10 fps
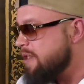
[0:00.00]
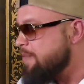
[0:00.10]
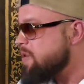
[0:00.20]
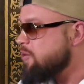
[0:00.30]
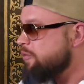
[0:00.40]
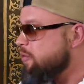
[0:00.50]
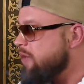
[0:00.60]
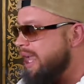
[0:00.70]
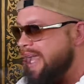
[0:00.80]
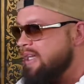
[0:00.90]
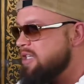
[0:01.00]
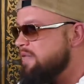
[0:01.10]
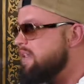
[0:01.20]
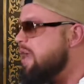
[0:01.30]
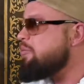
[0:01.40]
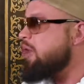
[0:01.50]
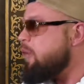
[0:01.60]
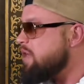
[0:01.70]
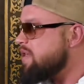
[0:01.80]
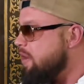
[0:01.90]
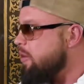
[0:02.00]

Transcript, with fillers: zusammenzufügen, ähnlich wie Dan Brown